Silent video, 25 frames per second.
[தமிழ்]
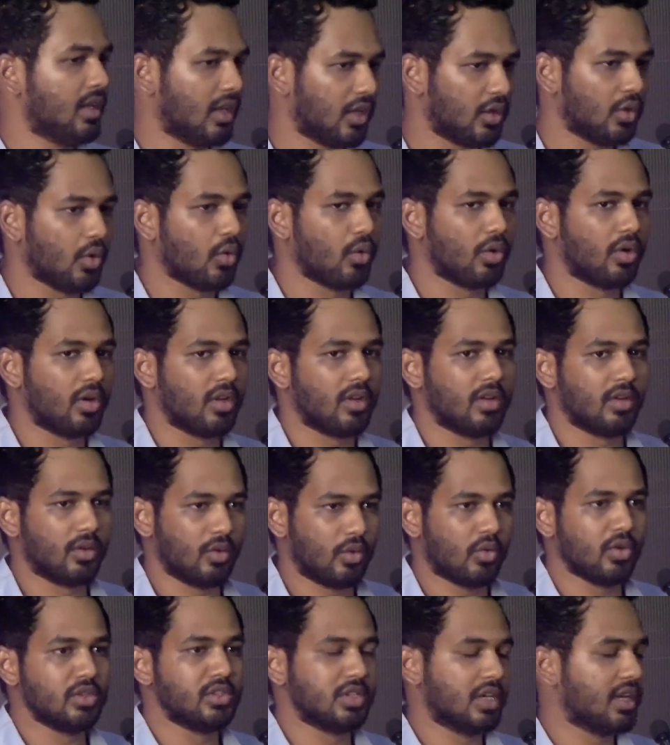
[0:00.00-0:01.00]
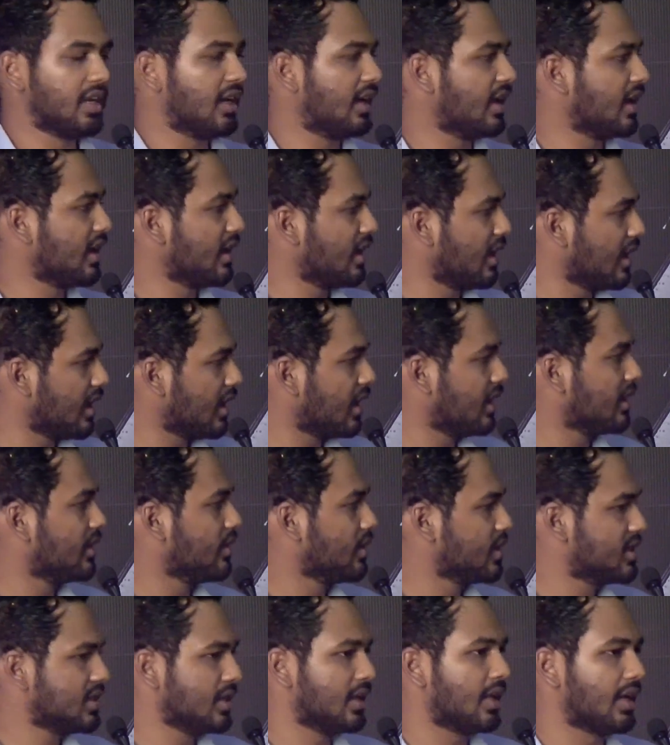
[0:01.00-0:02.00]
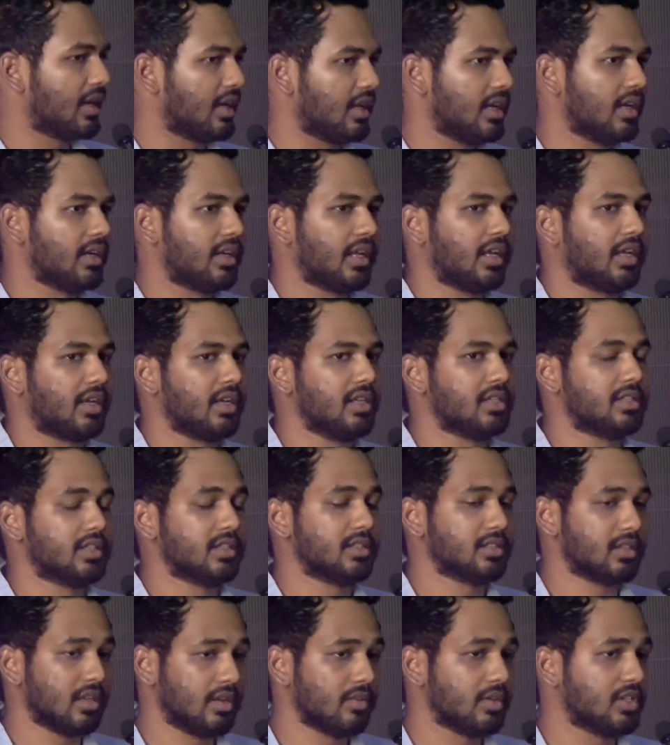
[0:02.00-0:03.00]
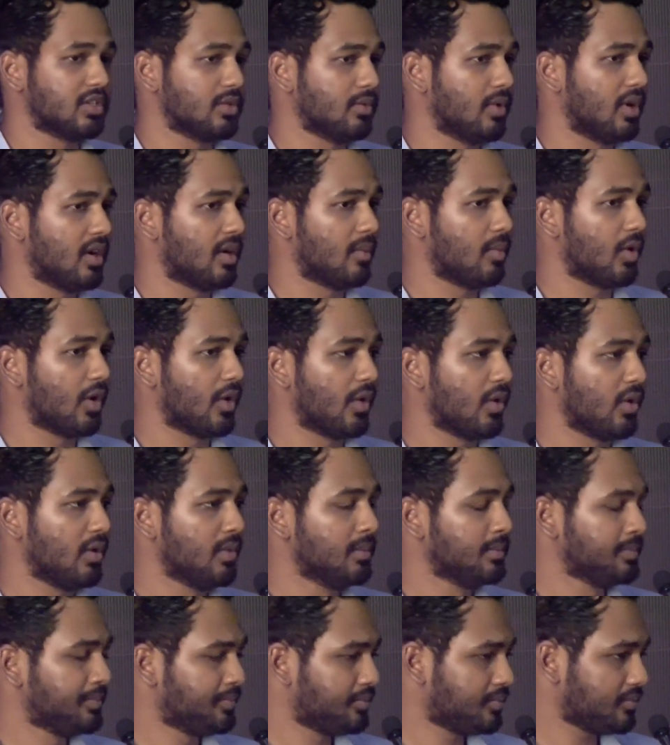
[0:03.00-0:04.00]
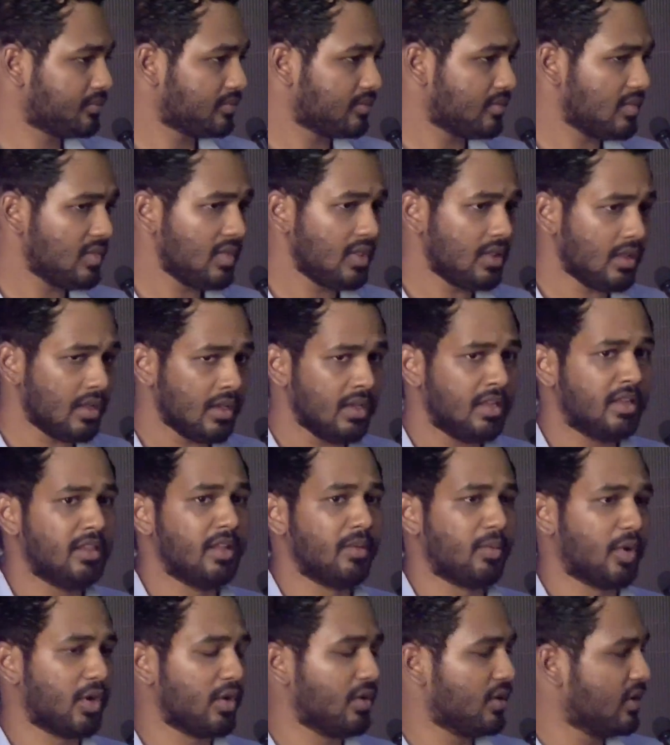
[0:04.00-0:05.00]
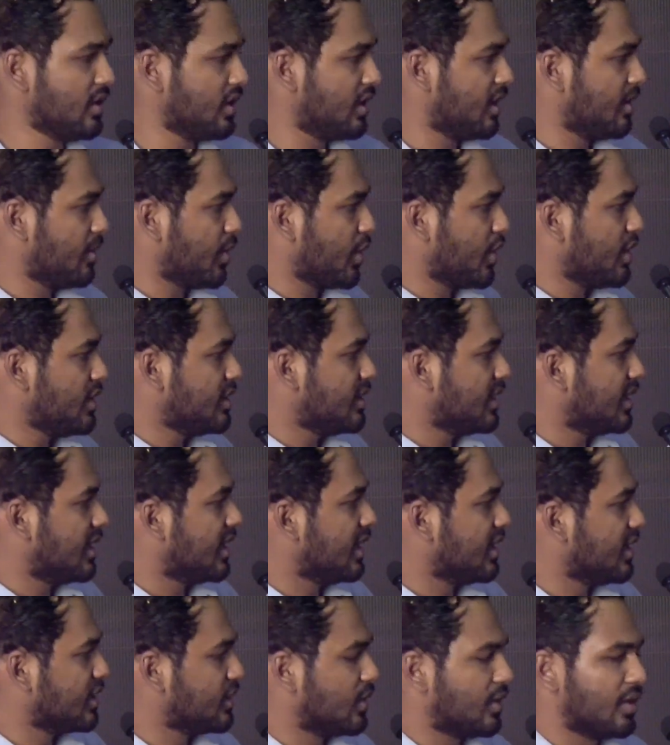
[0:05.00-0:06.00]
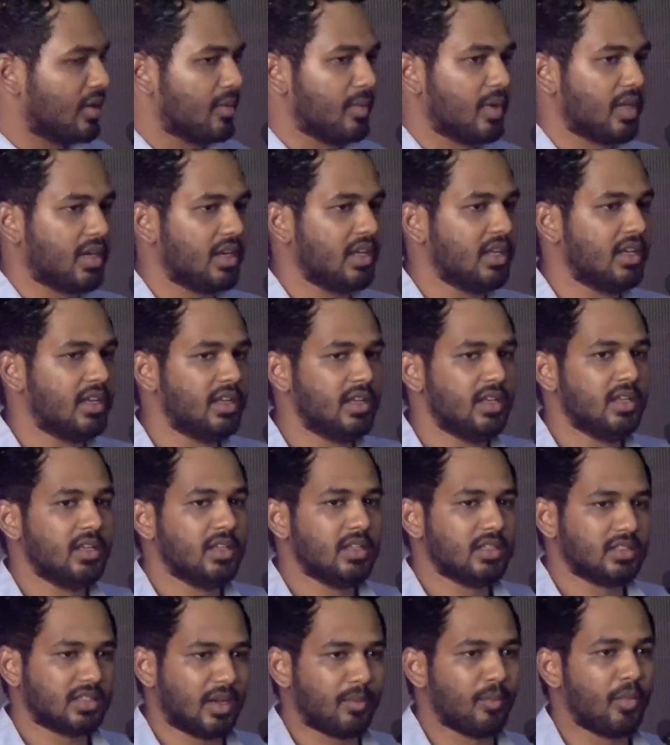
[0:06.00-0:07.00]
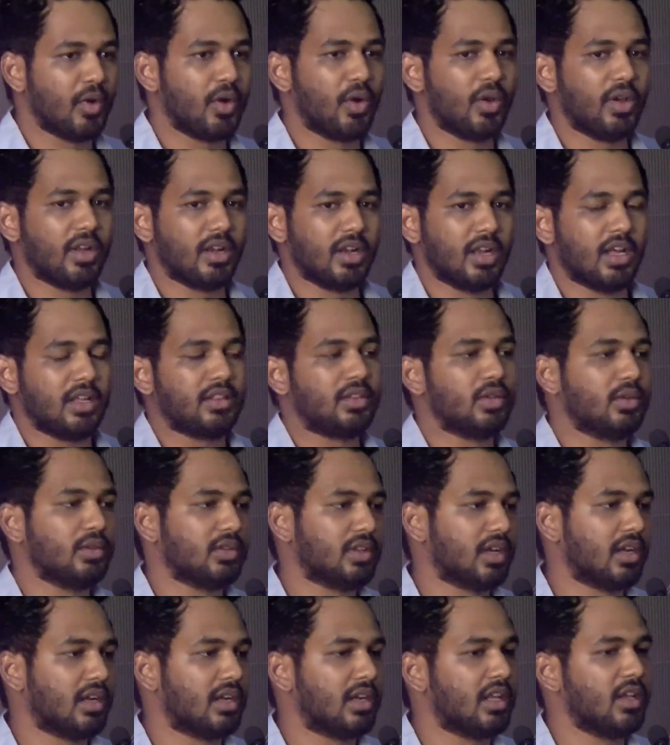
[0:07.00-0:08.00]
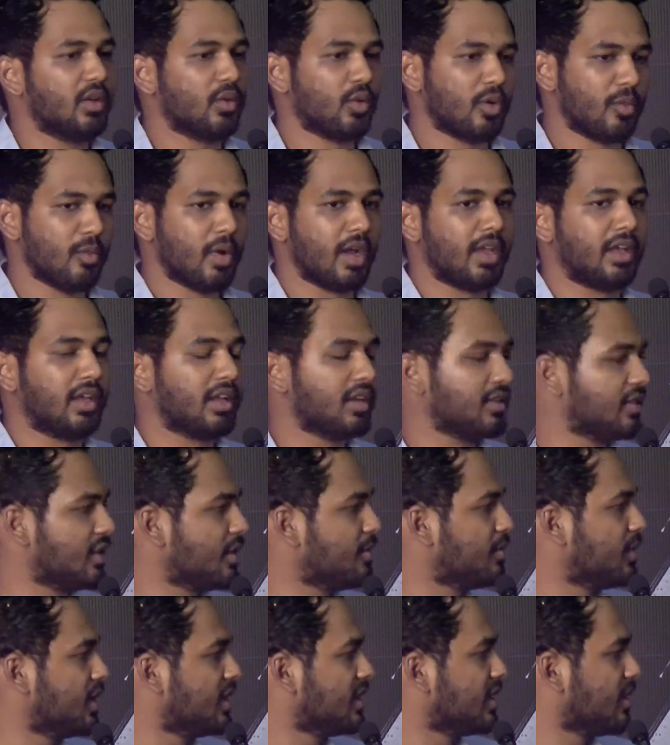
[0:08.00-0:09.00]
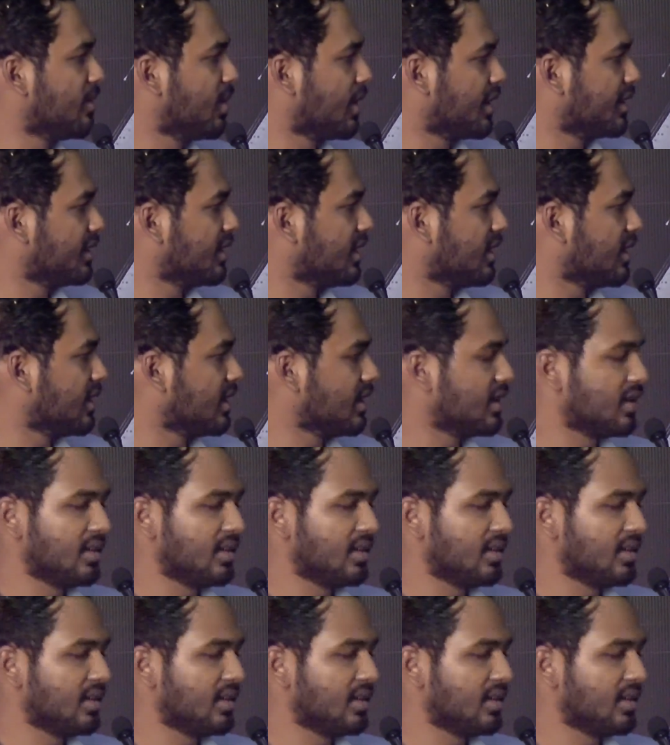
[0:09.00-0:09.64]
ஏதோ ஒரு கொஞ்சம் இருக்கிறனால அதை வச்சு நிறைய டெக்னீஷியன்ஸ்லாம் வச்சு ஒர்க் பண்ணோம் இந்த படம் நான் ப்ரொடியூசர்கிட்ட சொன்ன மாதிரி சம்பளம் எல்லாத்தையும் தாண்டி ஒரு பயங்கர திருப்தி இந்த படத்தில்